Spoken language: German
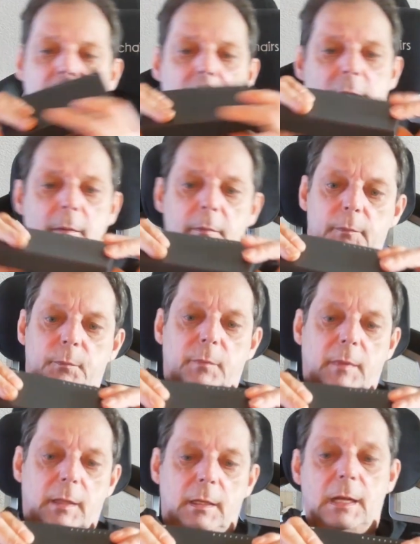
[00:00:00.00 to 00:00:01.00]
Wir haben
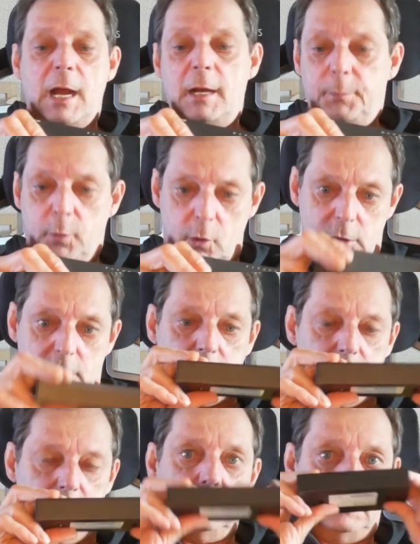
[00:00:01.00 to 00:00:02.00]
8 Port.
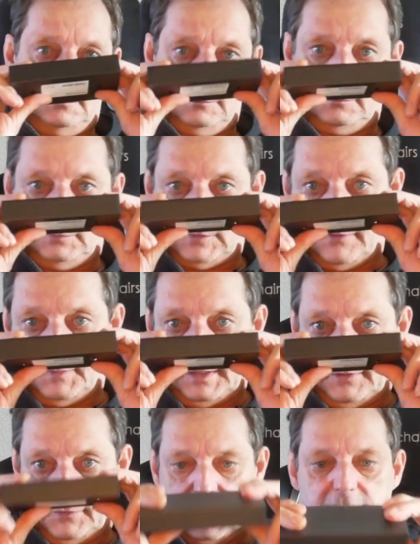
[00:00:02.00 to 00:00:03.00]
Darf man
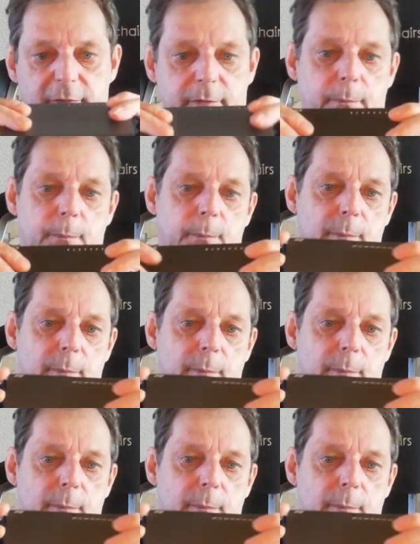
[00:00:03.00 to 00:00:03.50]
nicht vergessen.